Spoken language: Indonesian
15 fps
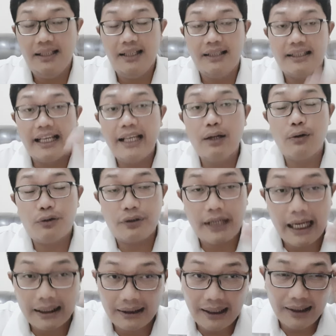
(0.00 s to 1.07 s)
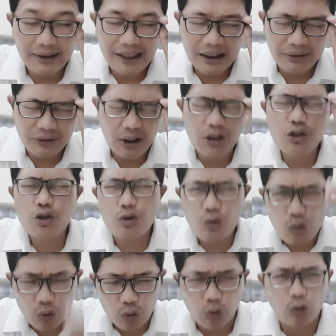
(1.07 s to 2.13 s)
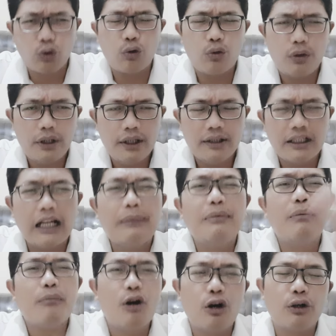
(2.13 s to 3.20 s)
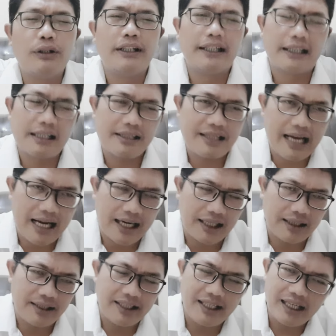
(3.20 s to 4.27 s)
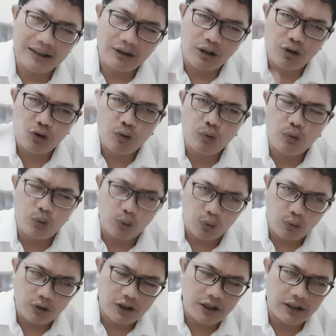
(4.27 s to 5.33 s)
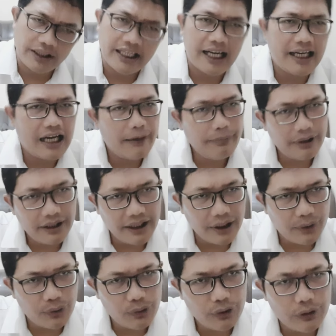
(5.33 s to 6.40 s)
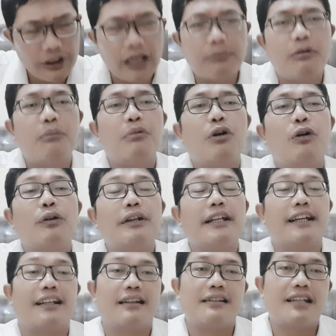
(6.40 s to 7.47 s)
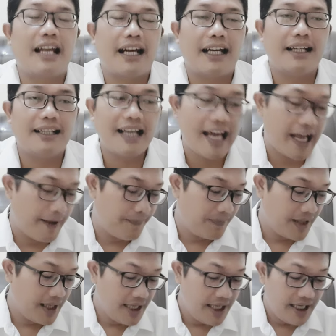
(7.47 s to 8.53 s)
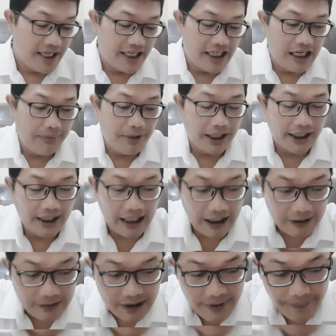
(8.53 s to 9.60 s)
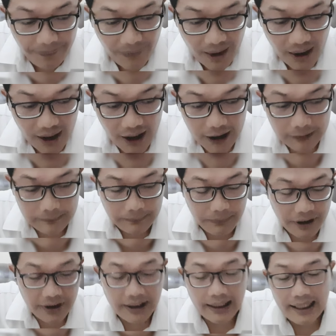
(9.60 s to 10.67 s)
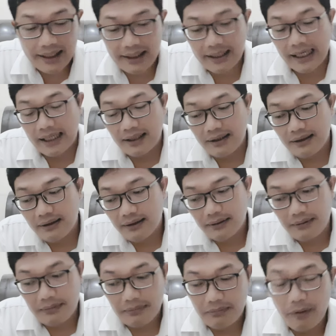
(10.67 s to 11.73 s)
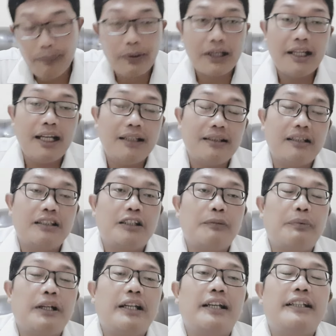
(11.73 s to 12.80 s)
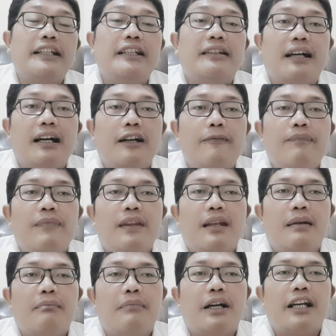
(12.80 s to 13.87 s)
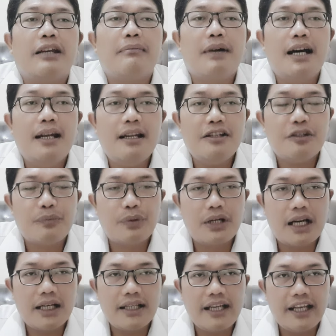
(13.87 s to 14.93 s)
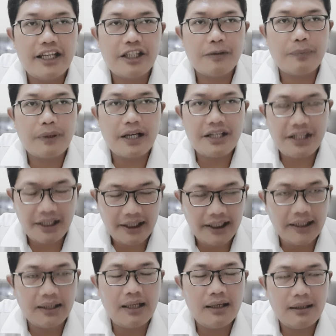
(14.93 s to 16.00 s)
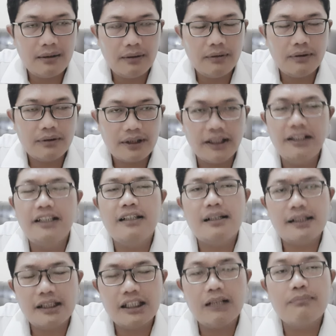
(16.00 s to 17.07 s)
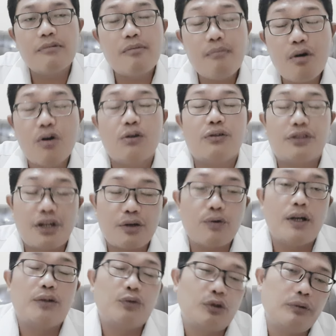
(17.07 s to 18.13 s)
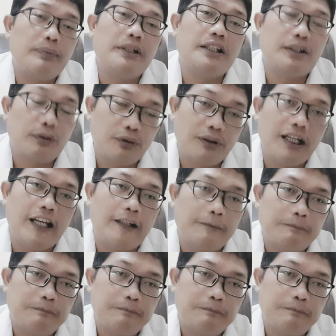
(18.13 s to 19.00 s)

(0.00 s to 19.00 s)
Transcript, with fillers: Yairus datang dan tersungkur dan memohon dengan sangat. Dia tersungkur ke, di hadapan Yesus dan memohon dengan sangat. Nah, ini Manginang uh, eh, menjelaskan, memperlihatkan kepada kita bagaimana sebenarnya ekspresi kita ketika kita memohon sesuatu kepada Tuhan.